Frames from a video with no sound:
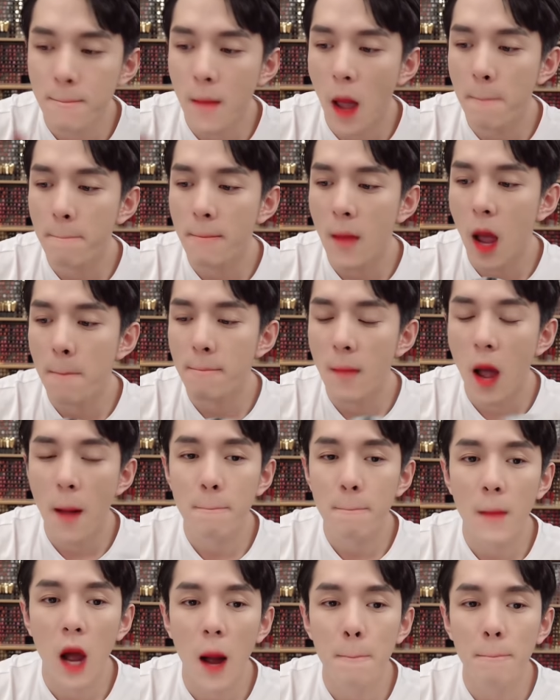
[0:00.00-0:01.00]
有哎，
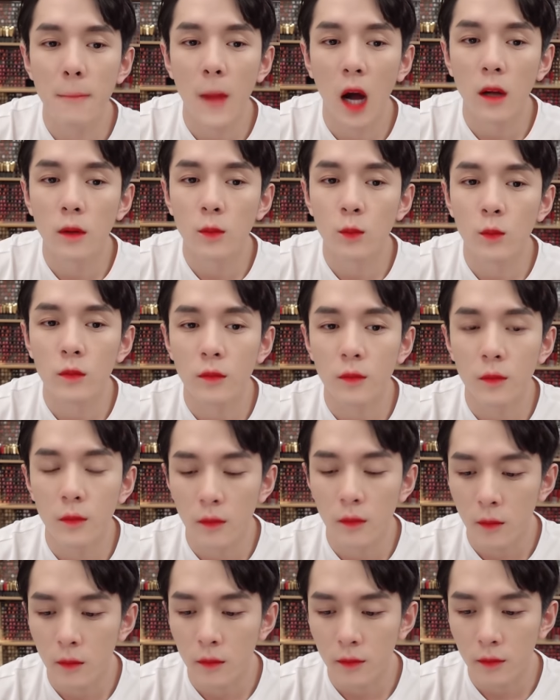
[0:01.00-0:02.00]
雅诗兰黛三三三有
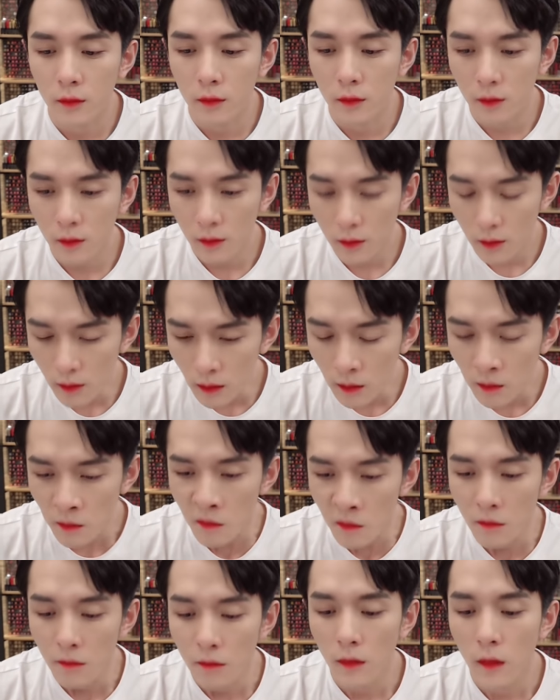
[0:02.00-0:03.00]

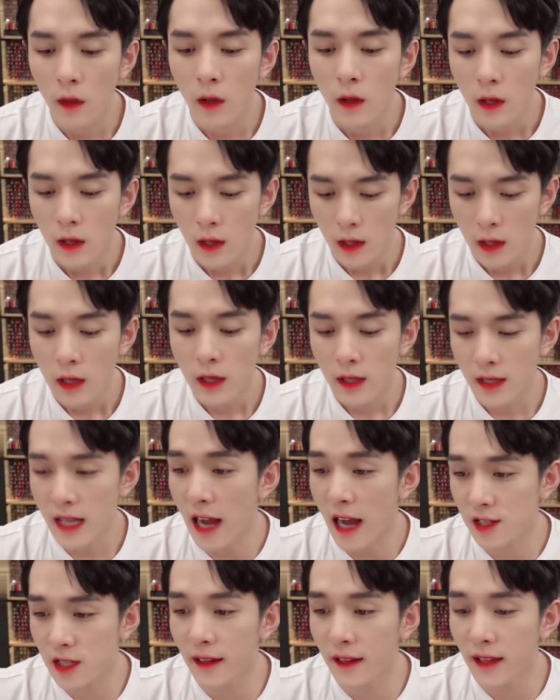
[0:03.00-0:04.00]
的，
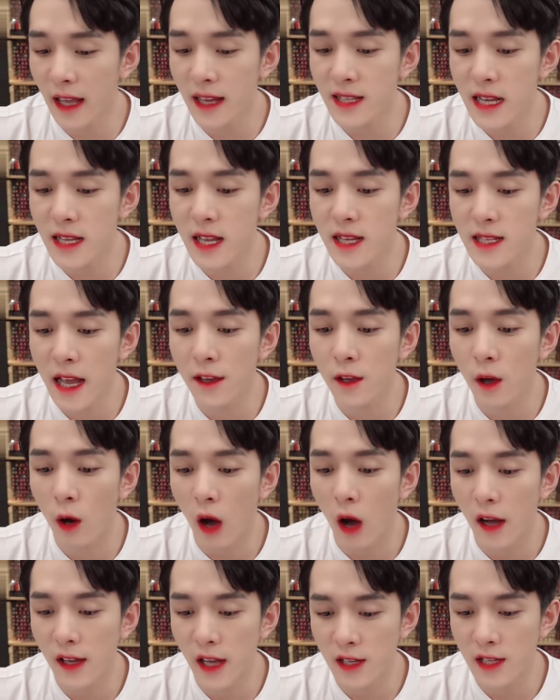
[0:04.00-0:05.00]
雅诗兰黛三三三
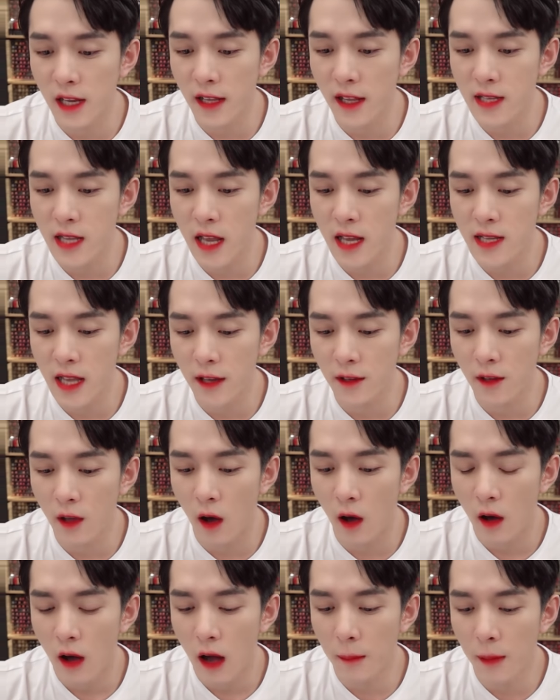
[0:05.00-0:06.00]
有啊，雅诗兰黛三三三
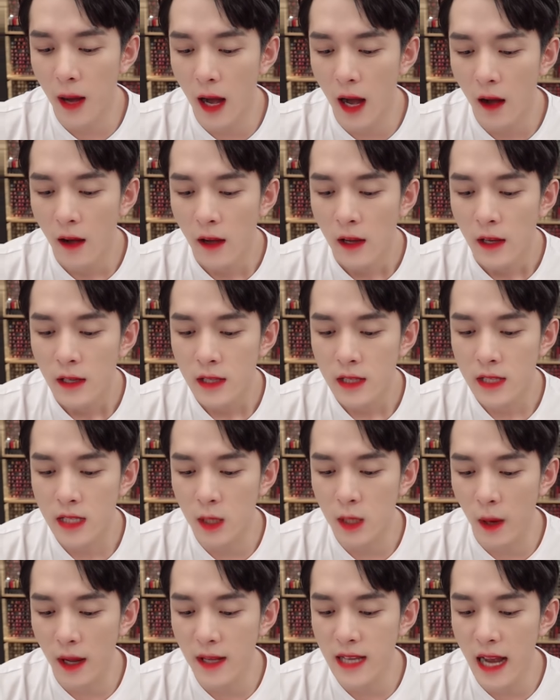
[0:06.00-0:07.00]
有，好不好？
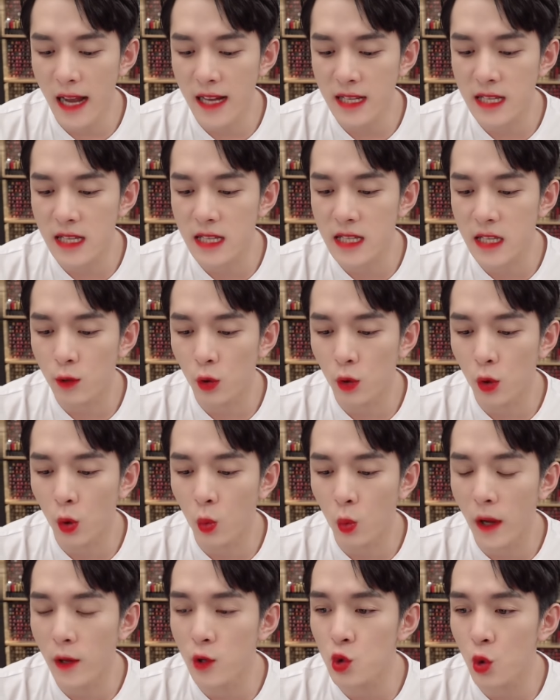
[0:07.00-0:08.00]
喜欢佳琦，请多
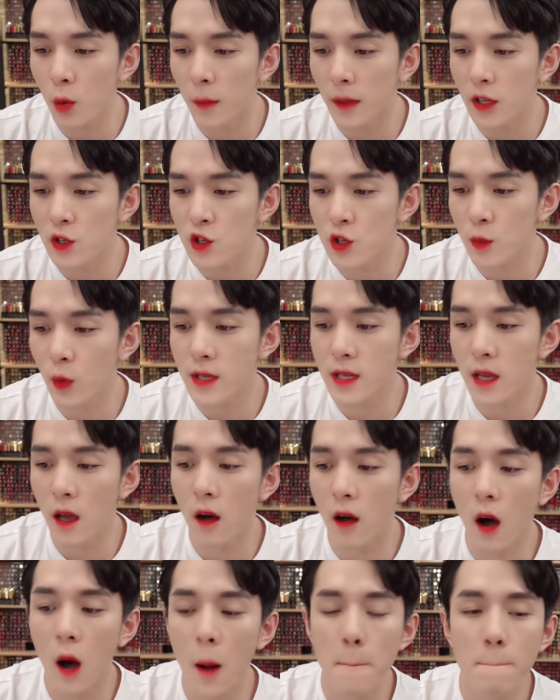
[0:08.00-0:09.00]
多关注我们的直播
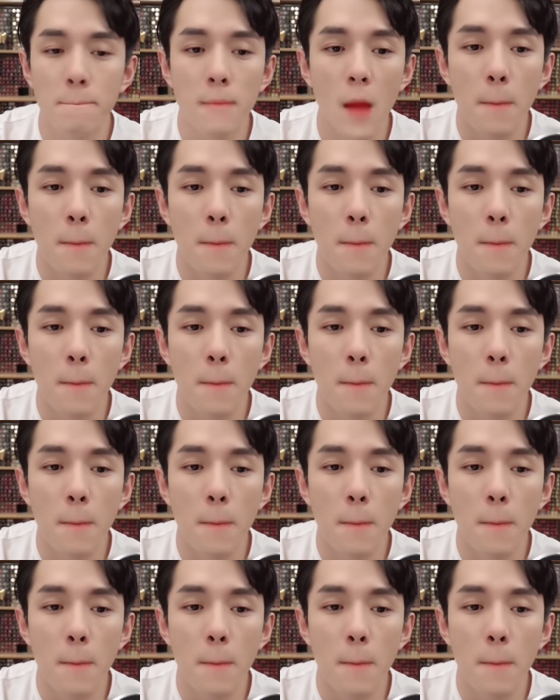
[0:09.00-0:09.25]
间哦。